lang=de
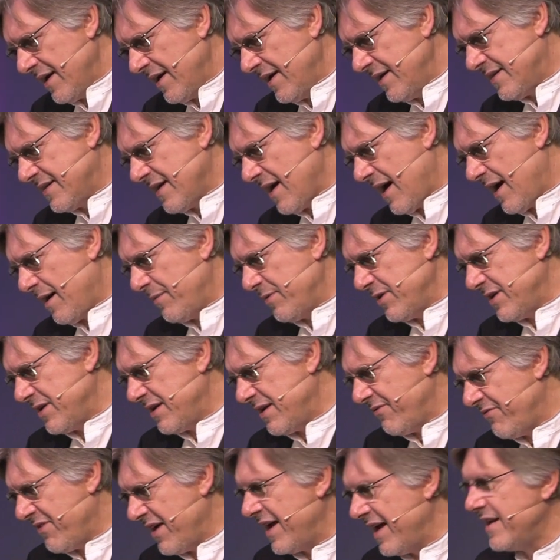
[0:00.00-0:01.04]
ich habe
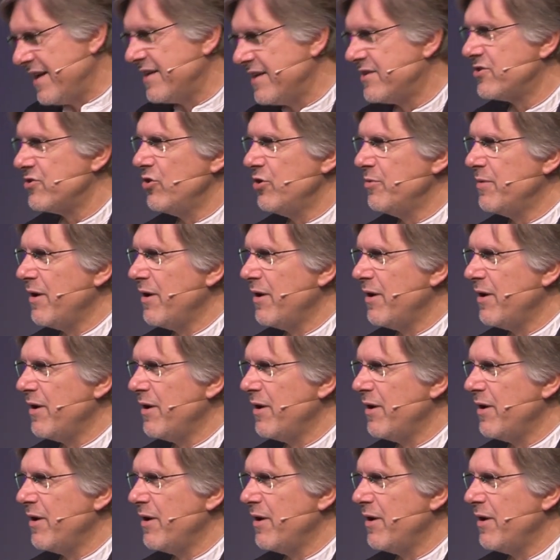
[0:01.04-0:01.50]
die Welt